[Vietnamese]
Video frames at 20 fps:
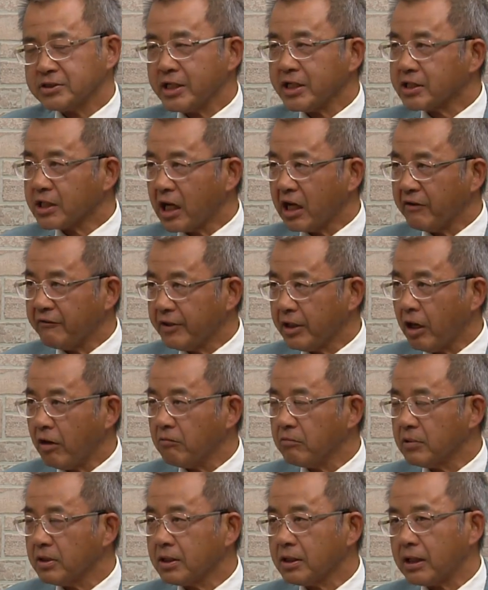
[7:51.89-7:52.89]
giấy tờ với
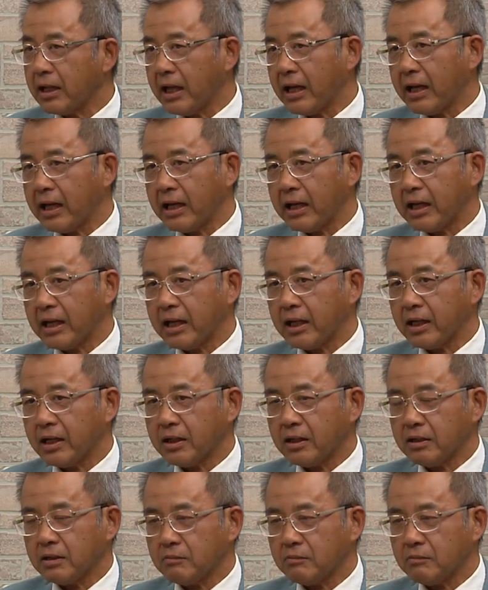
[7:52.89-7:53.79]
ông là